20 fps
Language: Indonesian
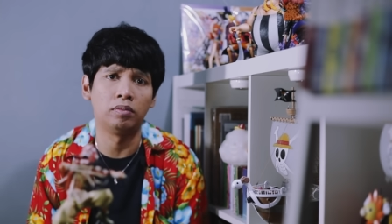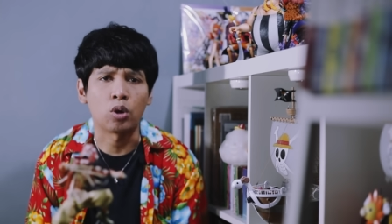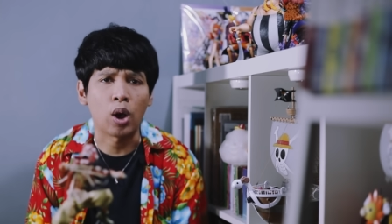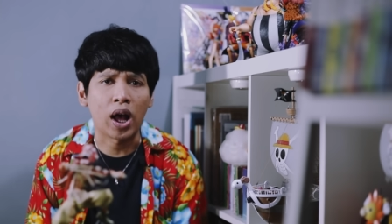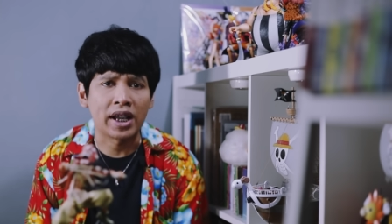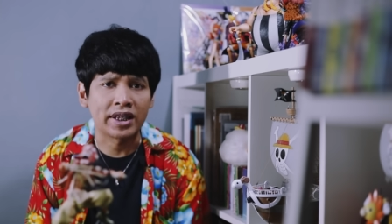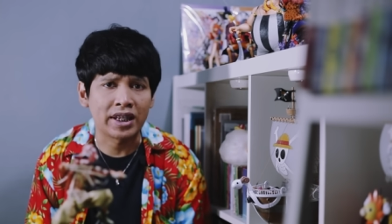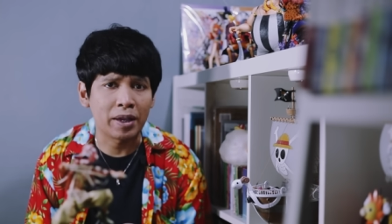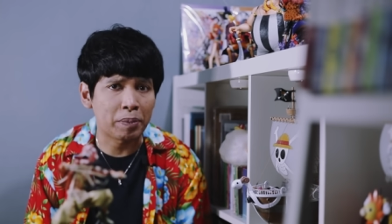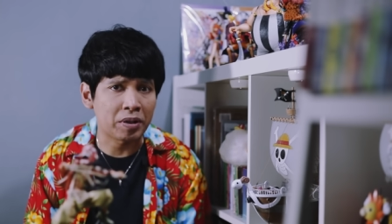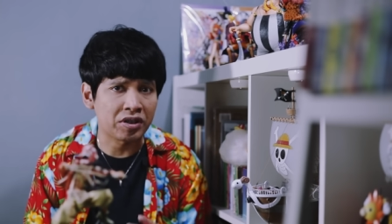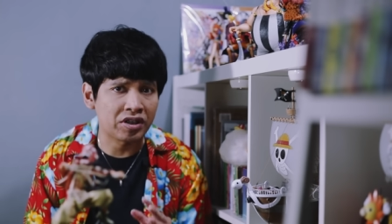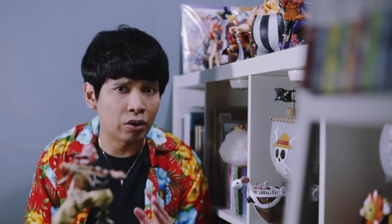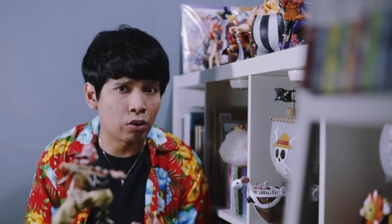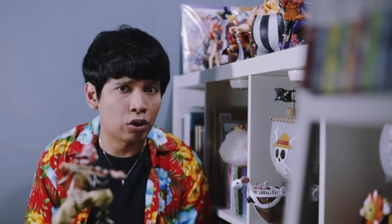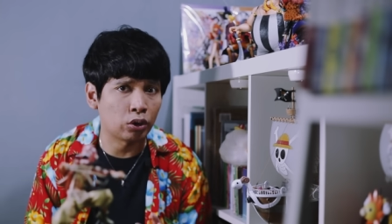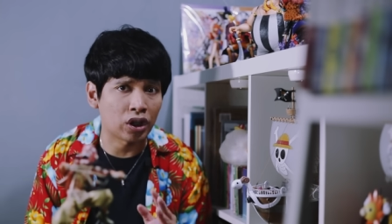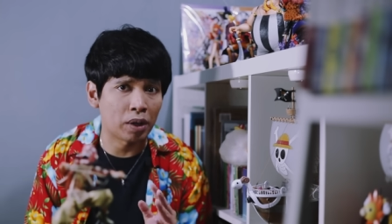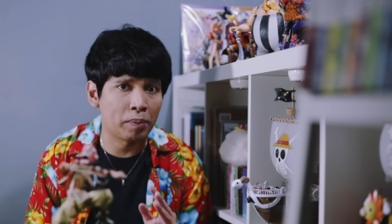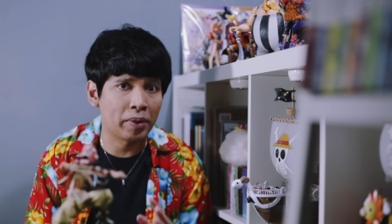Soalnya
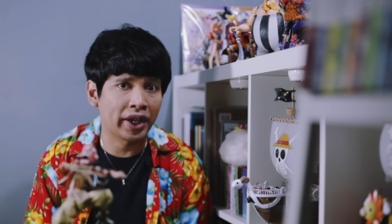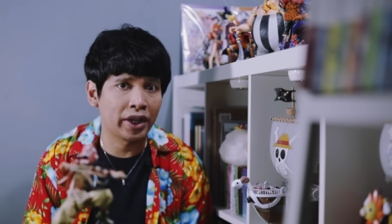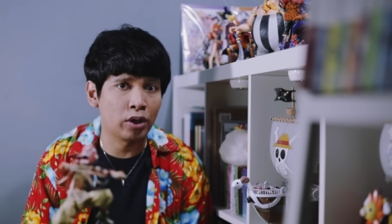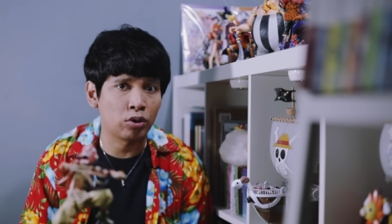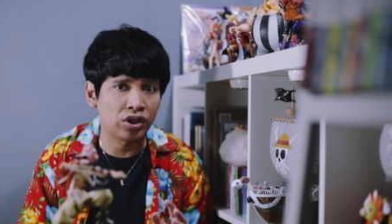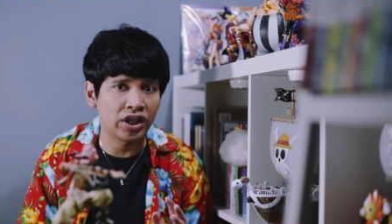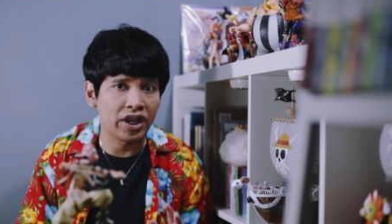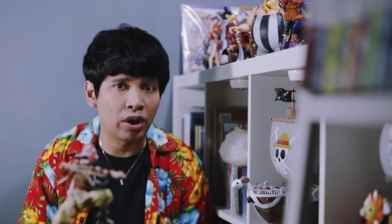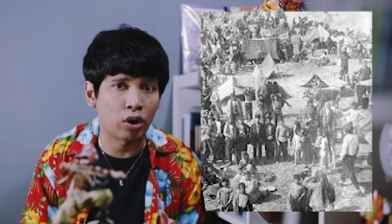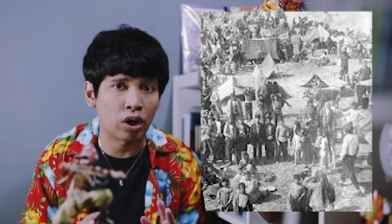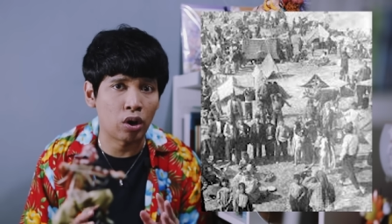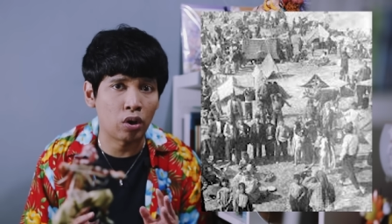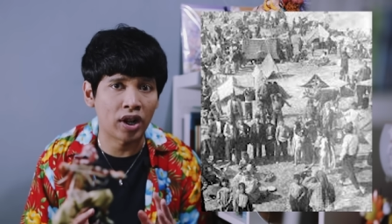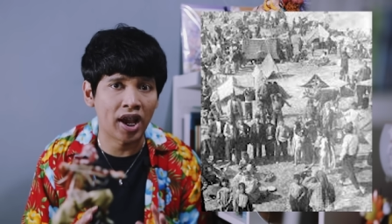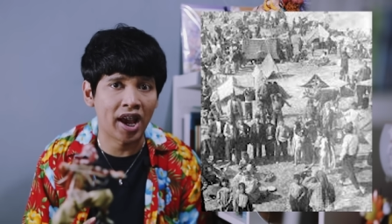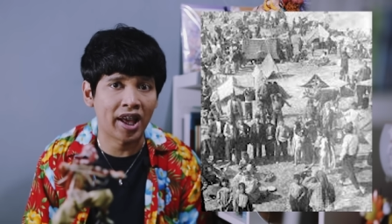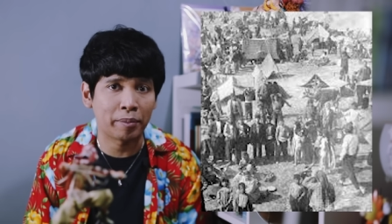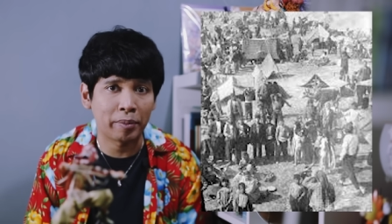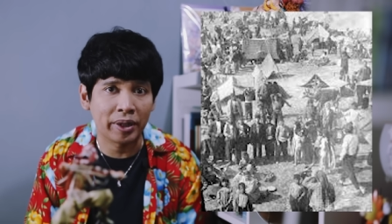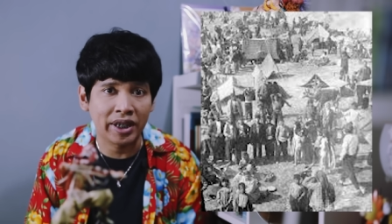peristiwa utama genosida
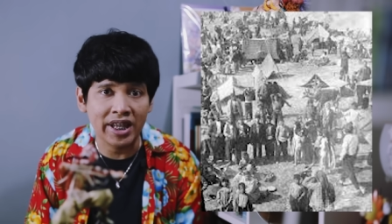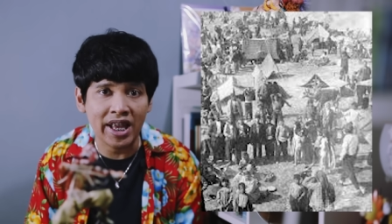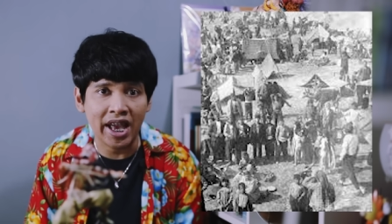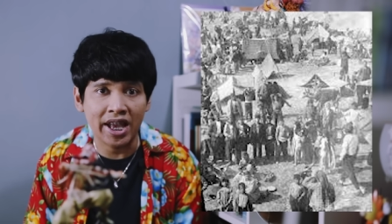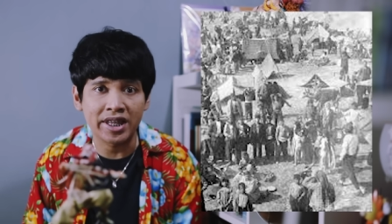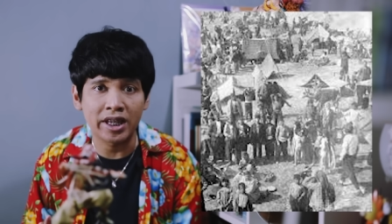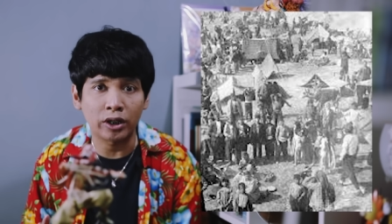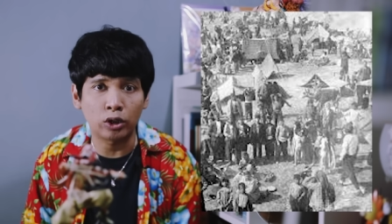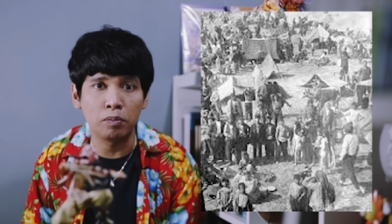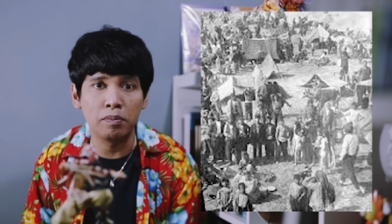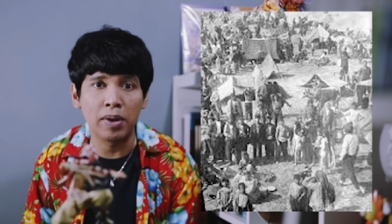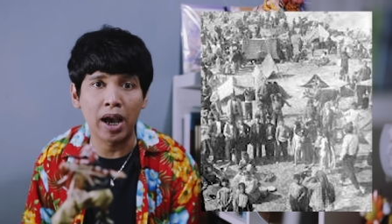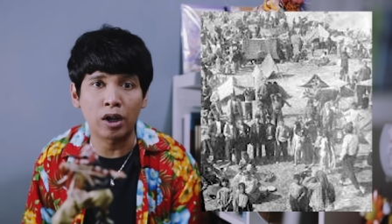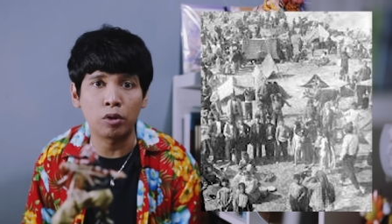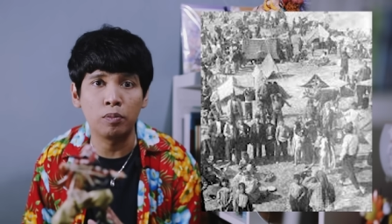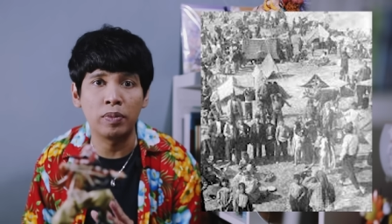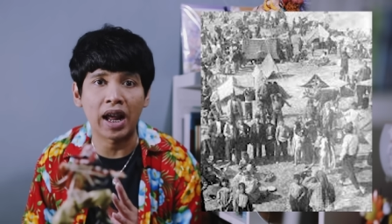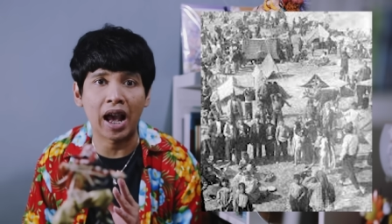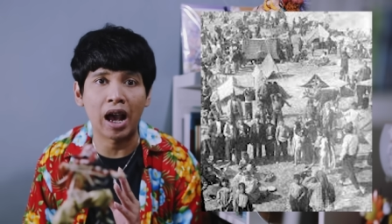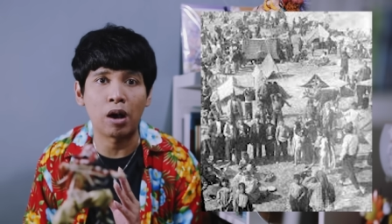orang-orang Armenianya tuh
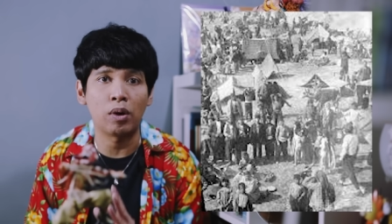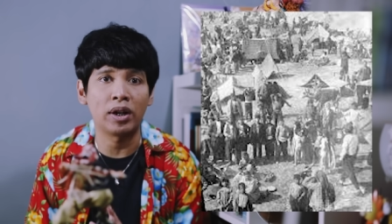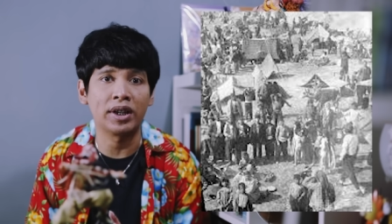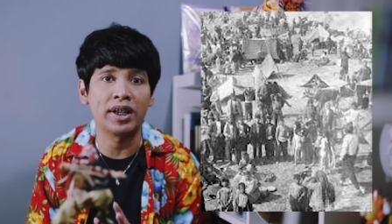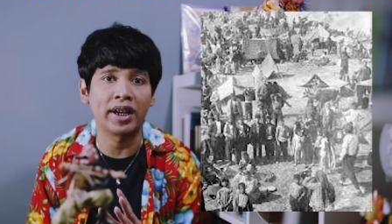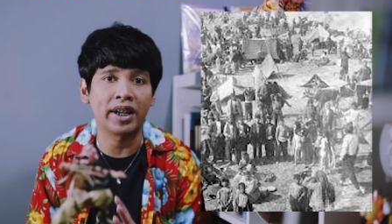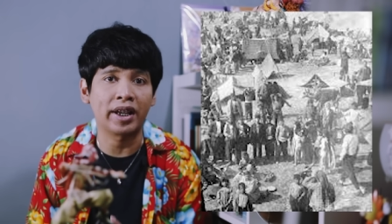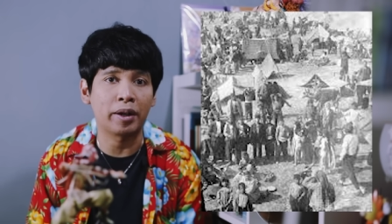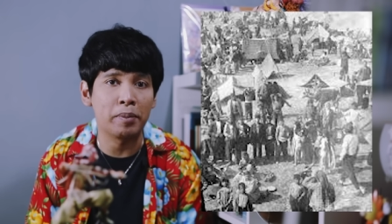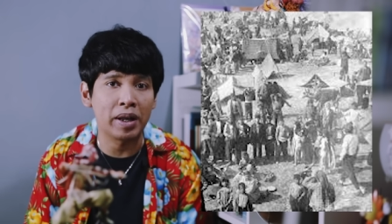baru berawal dari